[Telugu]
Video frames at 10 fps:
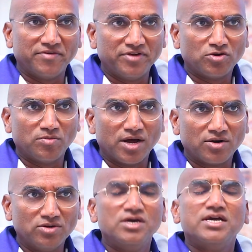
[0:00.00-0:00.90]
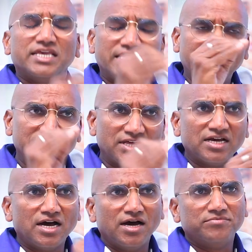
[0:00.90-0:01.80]
ప్రవీణ్ కుమార్ను ఈ
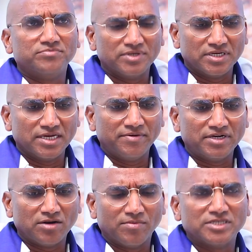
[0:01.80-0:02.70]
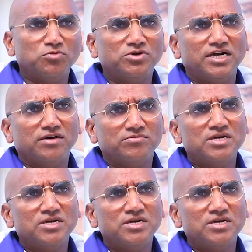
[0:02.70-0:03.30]
విధంగా ఏమంటారు మసిపోయడం